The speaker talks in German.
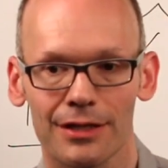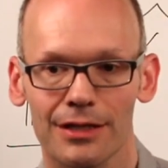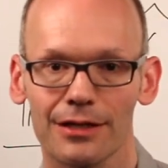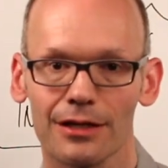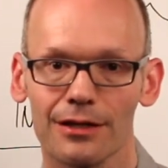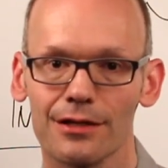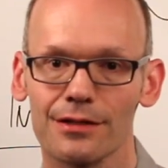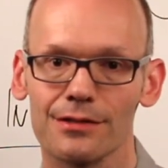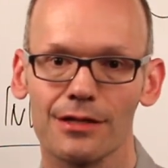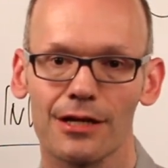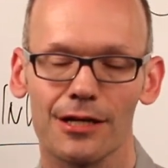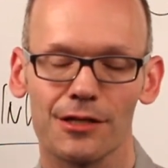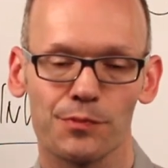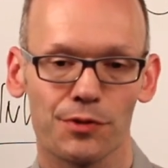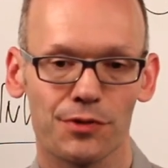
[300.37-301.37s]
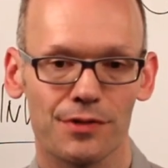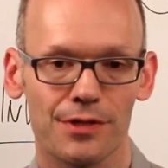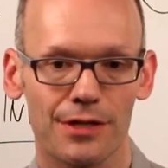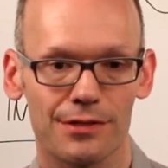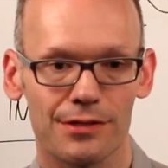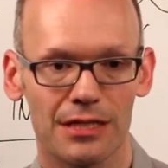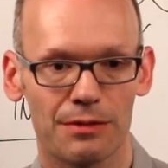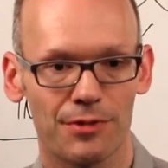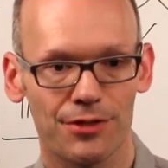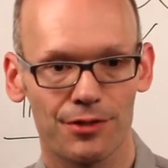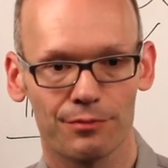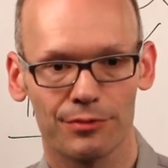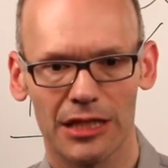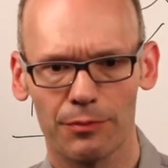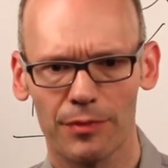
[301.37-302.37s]
ihres Exposés, nämlich
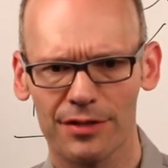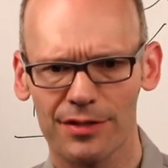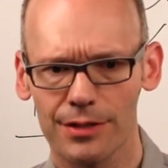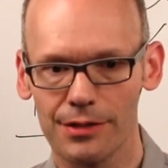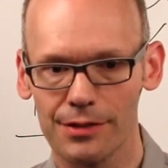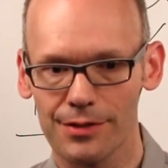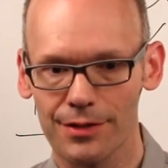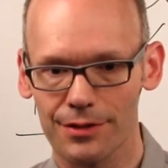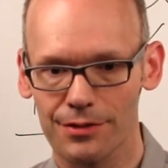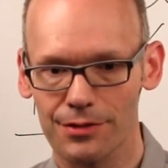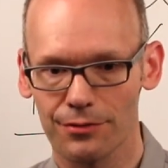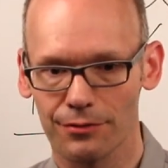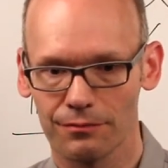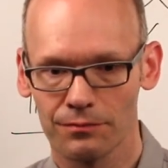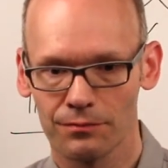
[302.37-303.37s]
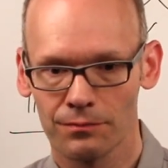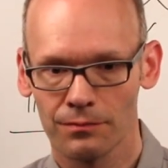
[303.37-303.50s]
zum Thema Zielsetzung.